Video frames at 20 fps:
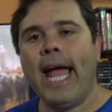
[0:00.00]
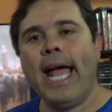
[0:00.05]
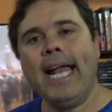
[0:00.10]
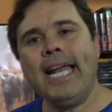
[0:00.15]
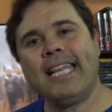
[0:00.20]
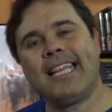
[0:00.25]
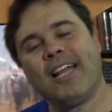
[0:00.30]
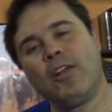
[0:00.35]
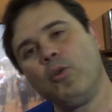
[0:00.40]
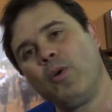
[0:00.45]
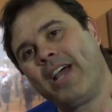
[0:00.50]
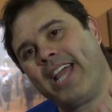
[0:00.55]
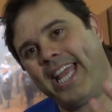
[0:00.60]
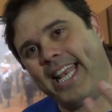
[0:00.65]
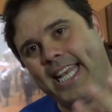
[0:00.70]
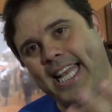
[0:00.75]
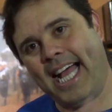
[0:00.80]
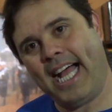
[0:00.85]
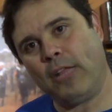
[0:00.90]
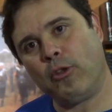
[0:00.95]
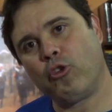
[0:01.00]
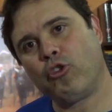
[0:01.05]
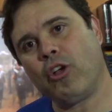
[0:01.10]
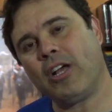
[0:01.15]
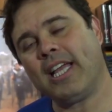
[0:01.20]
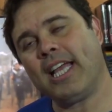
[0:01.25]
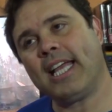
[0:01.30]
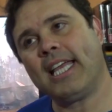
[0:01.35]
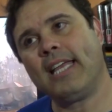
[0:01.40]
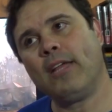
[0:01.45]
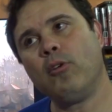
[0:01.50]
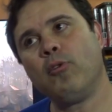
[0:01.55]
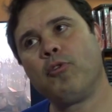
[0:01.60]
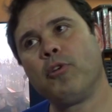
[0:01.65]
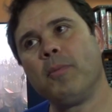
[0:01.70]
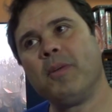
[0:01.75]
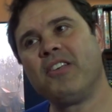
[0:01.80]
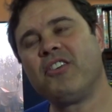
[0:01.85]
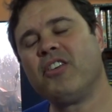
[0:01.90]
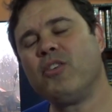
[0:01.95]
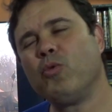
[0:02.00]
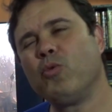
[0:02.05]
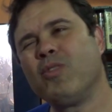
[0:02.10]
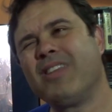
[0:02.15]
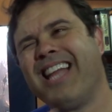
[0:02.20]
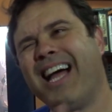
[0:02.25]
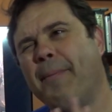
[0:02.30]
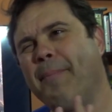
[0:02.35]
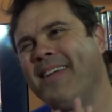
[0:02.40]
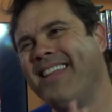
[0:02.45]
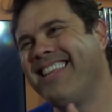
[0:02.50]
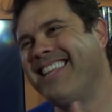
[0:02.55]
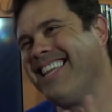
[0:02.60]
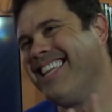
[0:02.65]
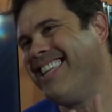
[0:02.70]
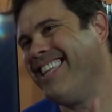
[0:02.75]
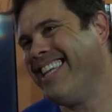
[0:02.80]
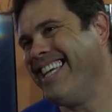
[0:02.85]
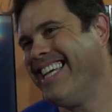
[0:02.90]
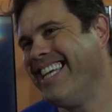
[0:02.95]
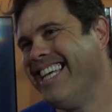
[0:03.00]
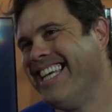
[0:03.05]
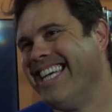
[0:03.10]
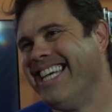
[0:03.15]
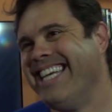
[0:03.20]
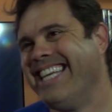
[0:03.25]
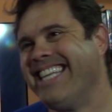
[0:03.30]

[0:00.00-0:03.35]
Ele está no reinado, só que aqui no filme a gente não dá para entender.